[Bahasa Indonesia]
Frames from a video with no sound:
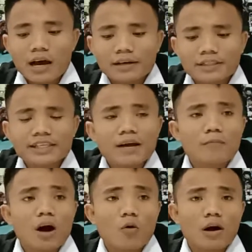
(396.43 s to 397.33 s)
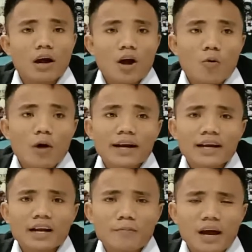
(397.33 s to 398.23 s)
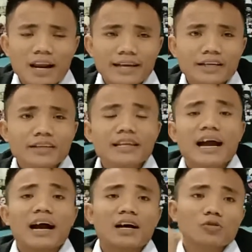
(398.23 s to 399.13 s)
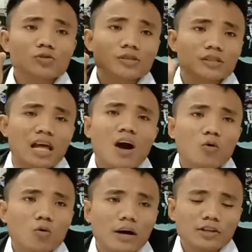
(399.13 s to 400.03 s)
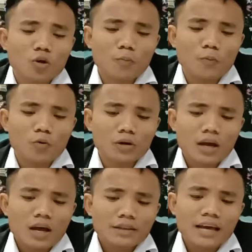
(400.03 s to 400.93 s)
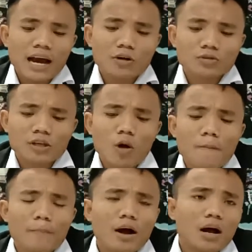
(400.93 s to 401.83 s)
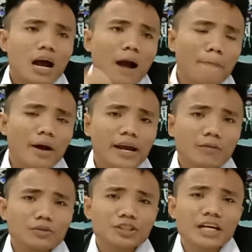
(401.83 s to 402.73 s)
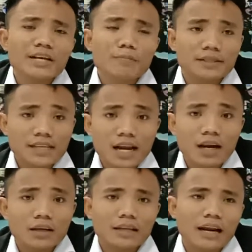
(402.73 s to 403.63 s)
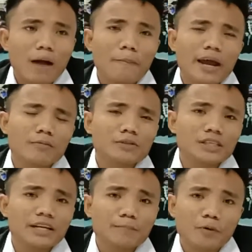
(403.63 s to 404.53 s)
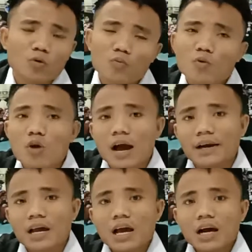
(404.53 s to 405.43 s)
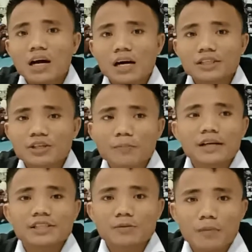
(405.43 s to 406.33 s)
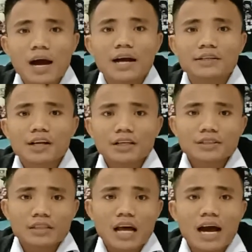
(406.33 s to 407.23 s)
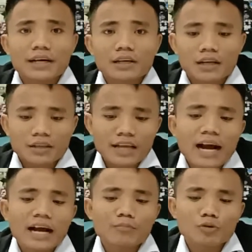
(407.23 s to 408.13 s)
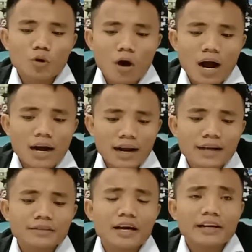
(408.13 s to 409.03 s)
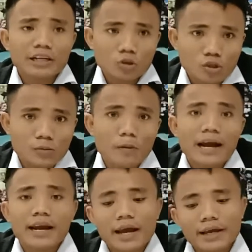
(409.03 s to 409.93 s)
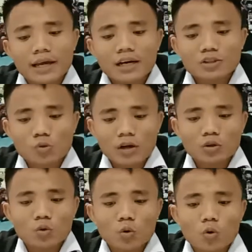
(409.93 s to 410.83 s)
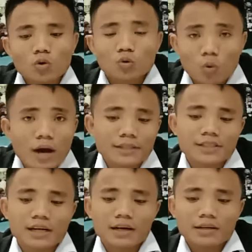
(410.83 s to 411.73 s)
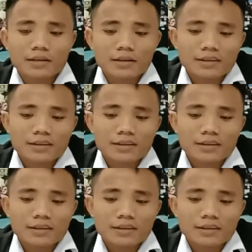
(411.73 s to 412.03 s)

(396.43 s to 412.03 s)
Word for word: Artinya bahwa wakil gembala ini dia harus tahu ataupun dia harus tahu apa apa yang menjadi masalah dan apa yang menjadi pergumulan eh, jemaah-jemaah dan dia akan mendoakan dan itu sebagai suatu tugasnya